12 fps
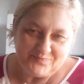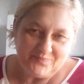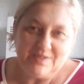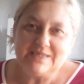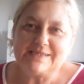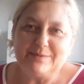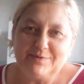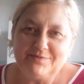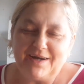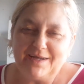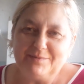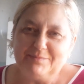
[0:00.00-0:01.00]
не
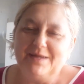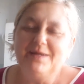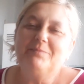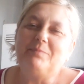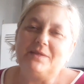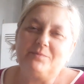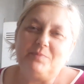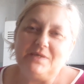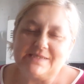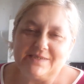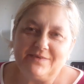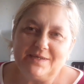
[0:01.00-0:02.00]
забываем,
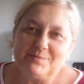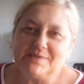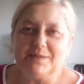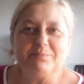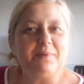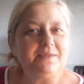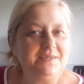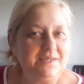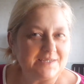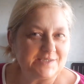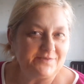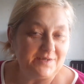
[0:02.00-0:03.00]
подписываемся,
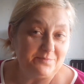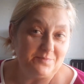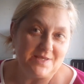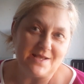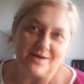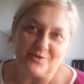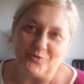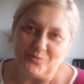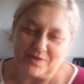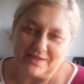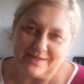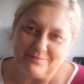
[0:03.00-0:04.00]
поддерживаем меня
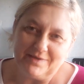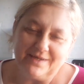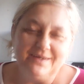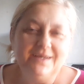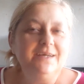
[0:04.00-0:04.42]
комментами.